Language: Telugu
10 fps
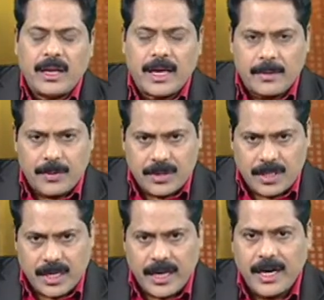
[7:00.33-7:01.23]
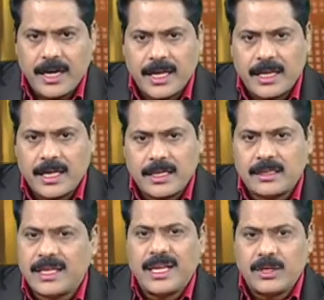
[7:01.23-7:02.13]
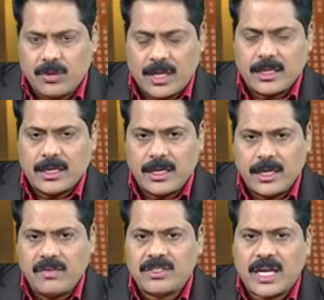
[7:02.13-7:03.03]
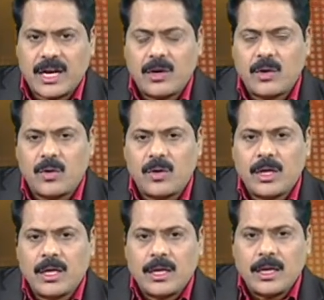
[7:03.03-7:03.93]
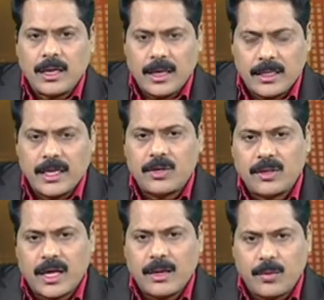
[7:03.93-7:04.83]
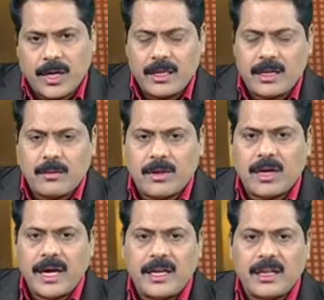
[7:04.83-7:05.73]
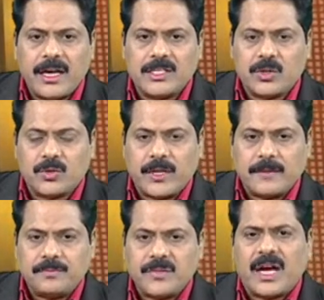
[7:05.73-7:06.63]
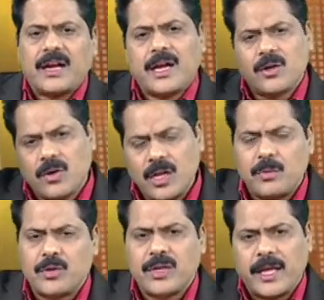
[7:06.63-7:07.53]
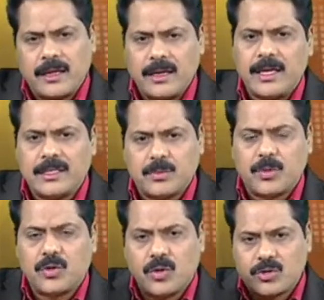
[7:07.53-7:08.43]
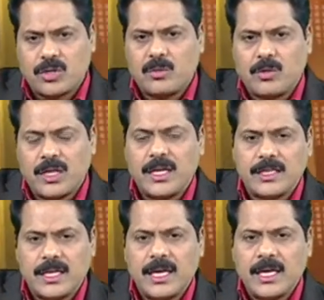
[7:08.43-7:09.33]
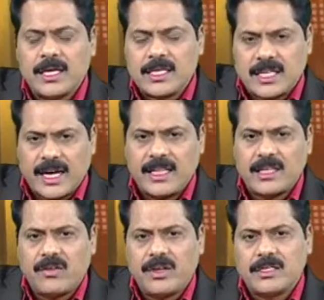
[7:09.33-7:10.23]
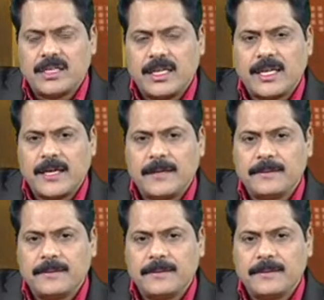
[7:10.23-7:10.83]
లేకపోతే ఏంటి అనేది తెలియదు అది ఈడీ విచారణలో ఏది ఎటుదా ఇప్పుడు హైదరాబాద్లో ఐటీ రైడ్స్ అవుతున్నాయి ఎక్కడెక్కడికో వెళ్ళిపోతున్నాయి లీడ్స్ పొద్దున ఒక చోట మొదలైతే సాయంత్రం అయ్యేసరికి